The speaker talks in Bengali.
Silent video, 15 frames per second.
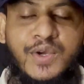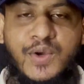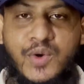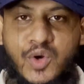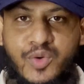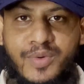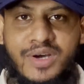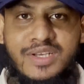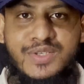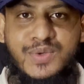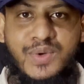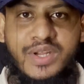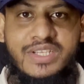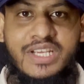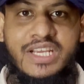গুরবাস
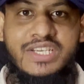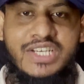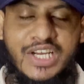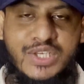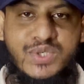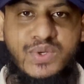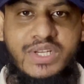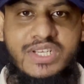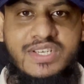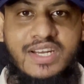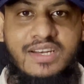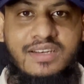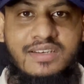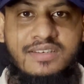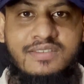করেছে সাতচল্লিশ রান
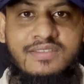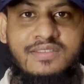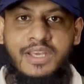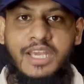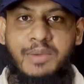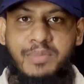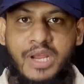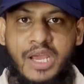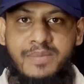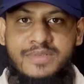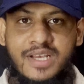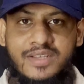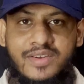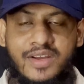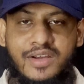ইব্রাহিম
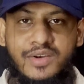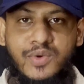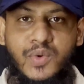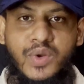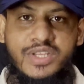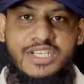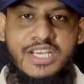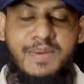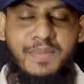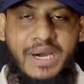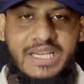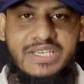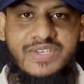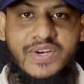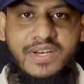জাদরান করেছে
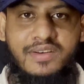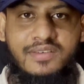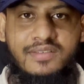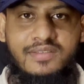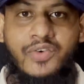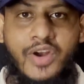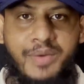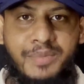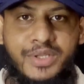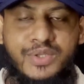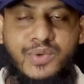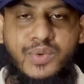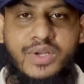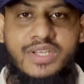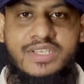বাইশ রান রহমেদ
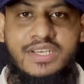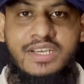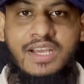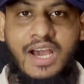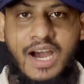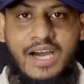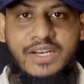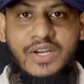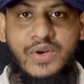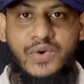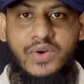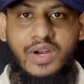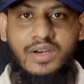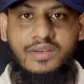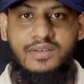করেছে আঠারো
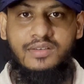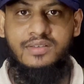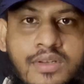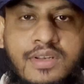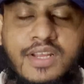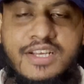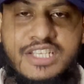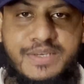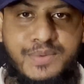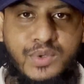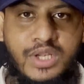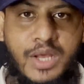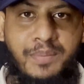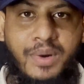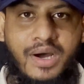রান
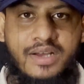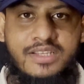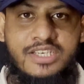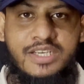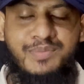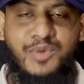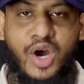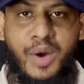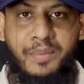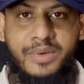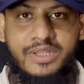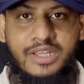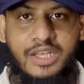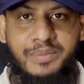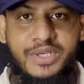নাজিবুল্লাহ পাঁচ
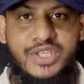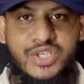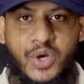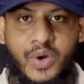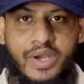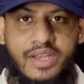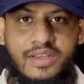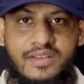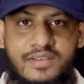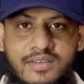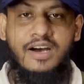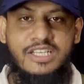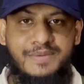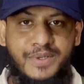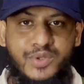মোহাম্মদ নবী ছয়
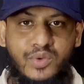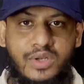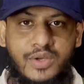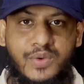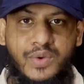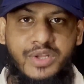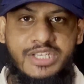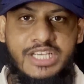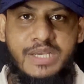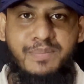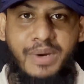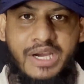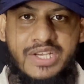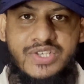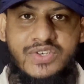আজমাতুল্লাহ করেছে
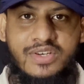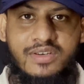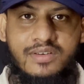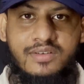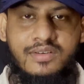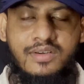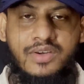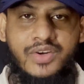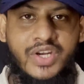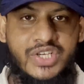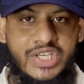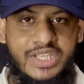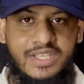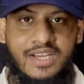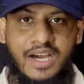বাইশ রান
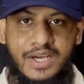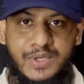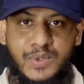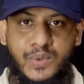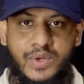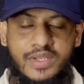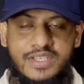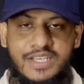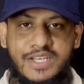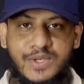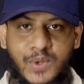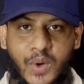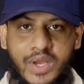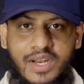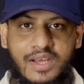রশিদ খান করেছে
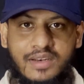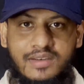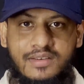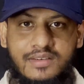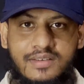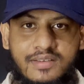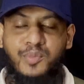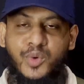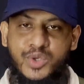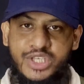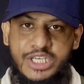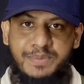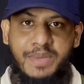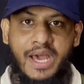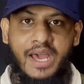নয় রান
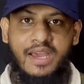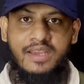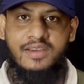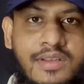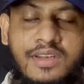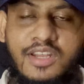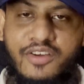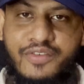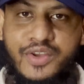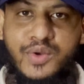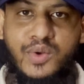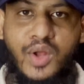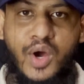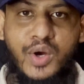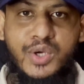মুজিব এক
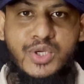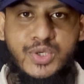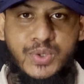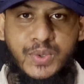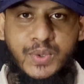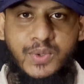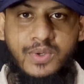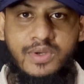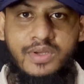নবীনুল হক শূন্য